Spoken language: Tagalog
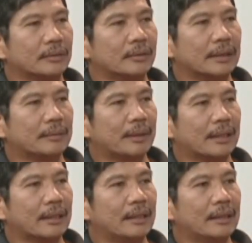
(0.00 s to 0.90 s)
ako doon eh,
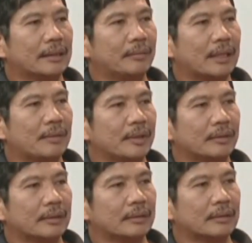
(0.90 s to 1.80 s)
matagal na eh. Marami
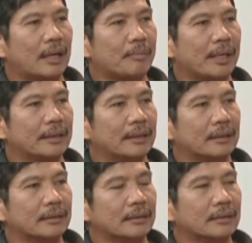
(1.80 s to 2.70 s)
akong
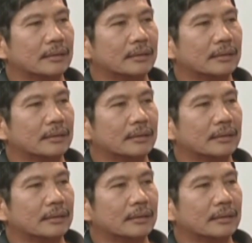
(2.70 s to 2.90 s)
naka-pending.